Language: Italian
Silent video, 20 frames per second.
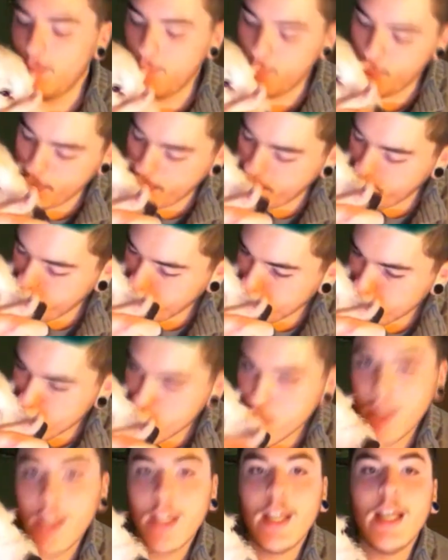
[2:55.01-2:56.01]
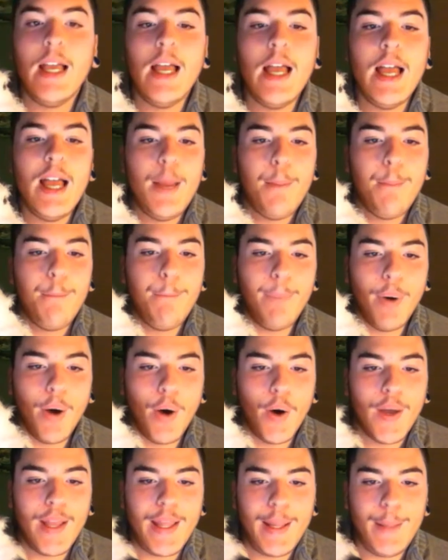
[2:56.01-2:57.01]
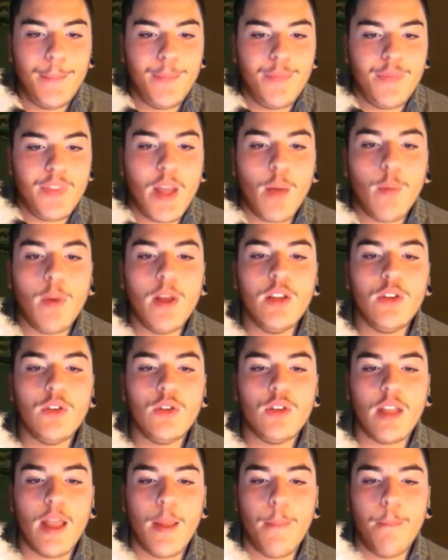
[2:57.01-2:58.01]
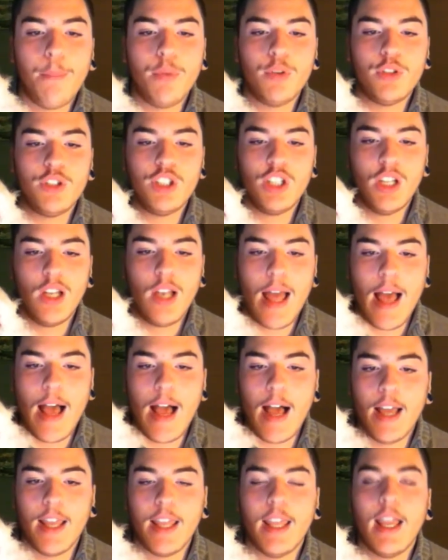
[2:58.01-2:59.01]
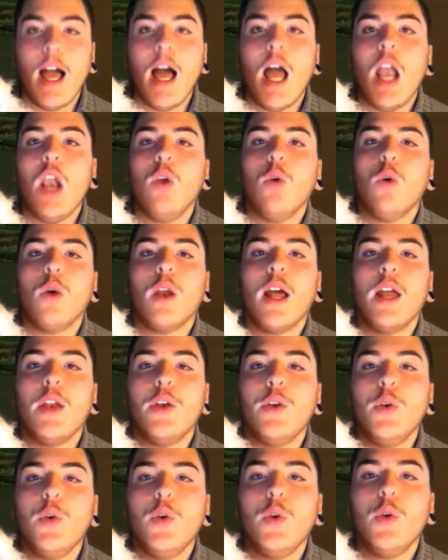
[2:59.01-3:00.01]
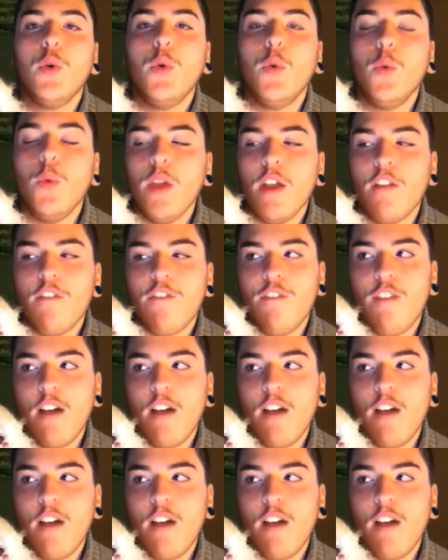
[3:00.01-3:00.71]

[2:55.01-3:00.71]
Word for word: amore. Poi, da quanto tempo ce l'hai? Allora, lui ha